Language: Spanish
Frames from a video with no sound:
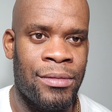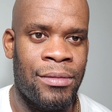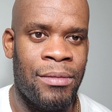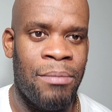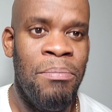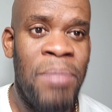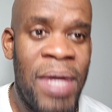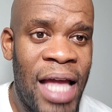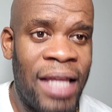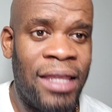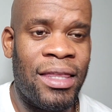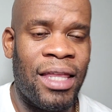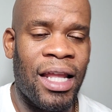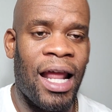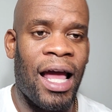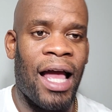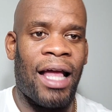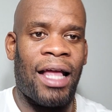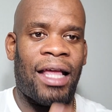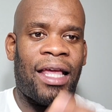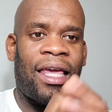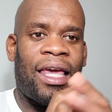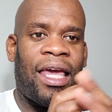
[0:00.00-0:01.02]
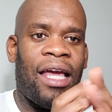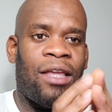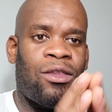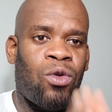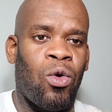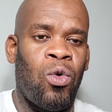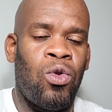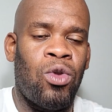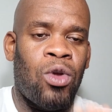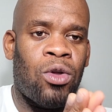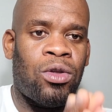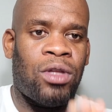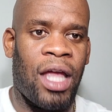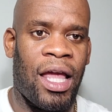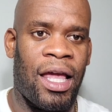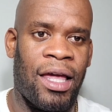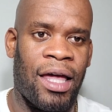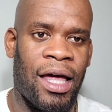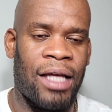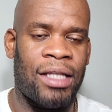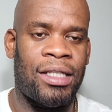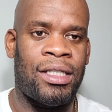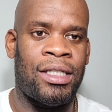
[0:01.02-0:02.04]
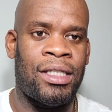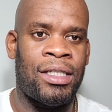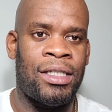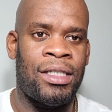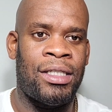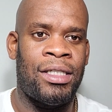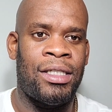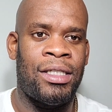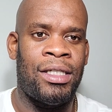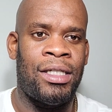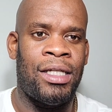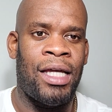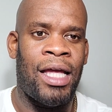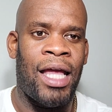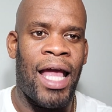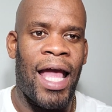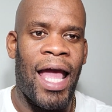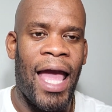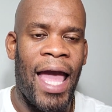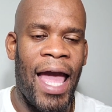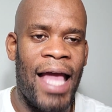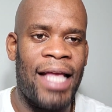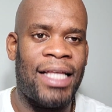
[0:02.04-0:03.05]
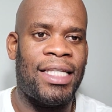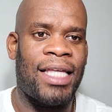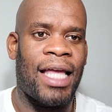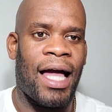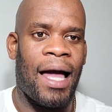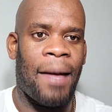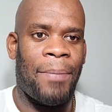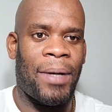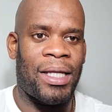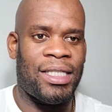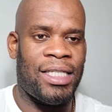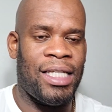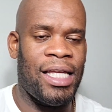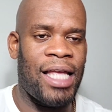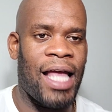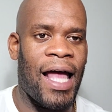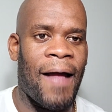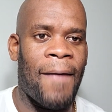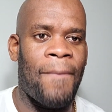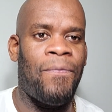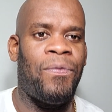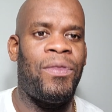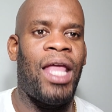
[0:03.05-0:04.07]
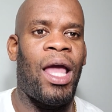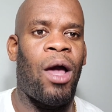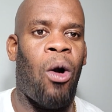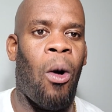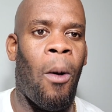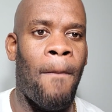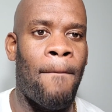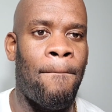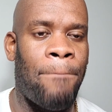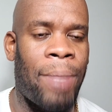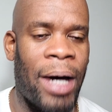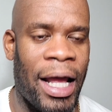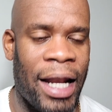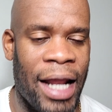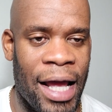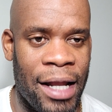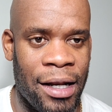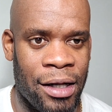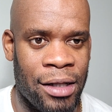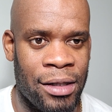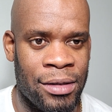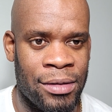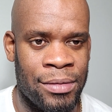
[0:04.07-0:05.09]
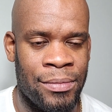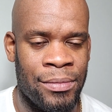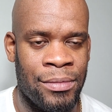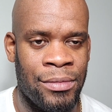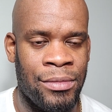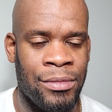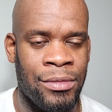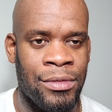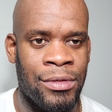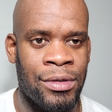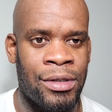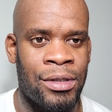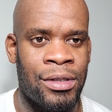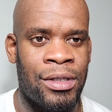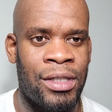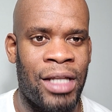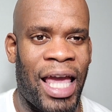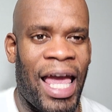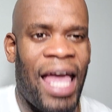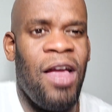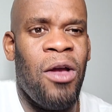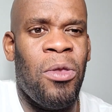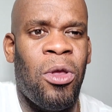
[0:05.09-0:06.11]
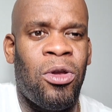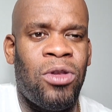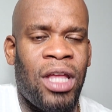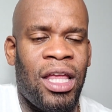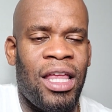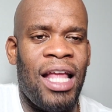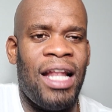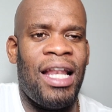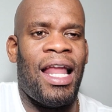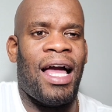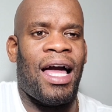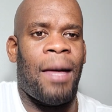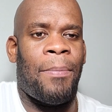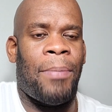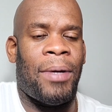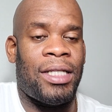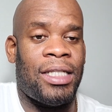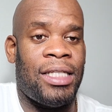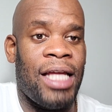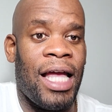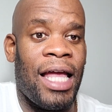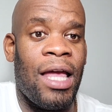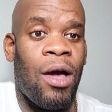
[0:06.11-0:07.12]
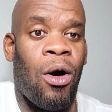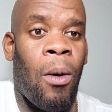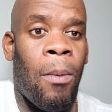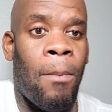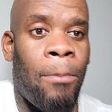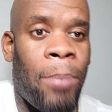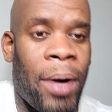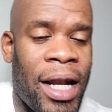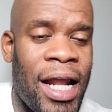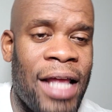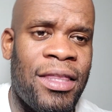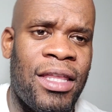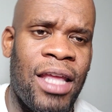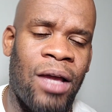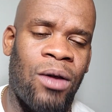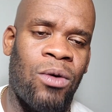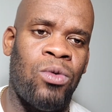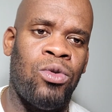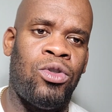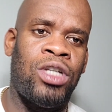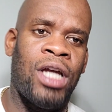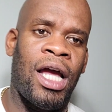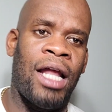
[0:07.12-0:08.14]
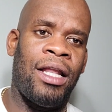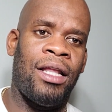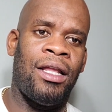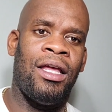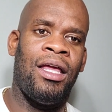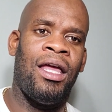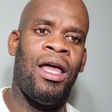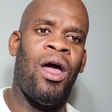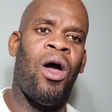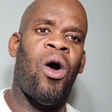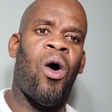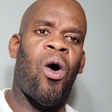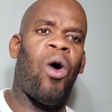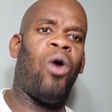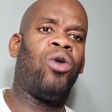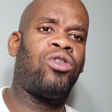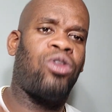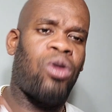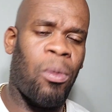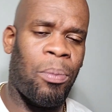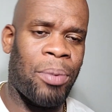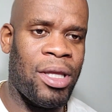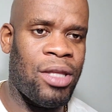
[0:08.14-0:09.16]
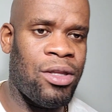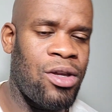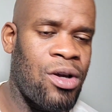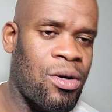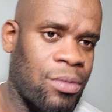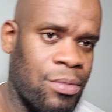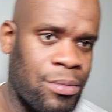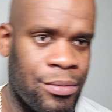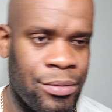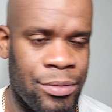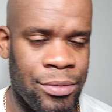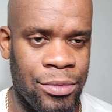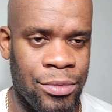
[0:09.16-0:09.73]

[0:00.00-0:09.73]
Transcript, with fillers: Mientras que tú no tengas esa capacidad de comparar que ellos no te den la capacidad de comparar, de escuchar otra opinión.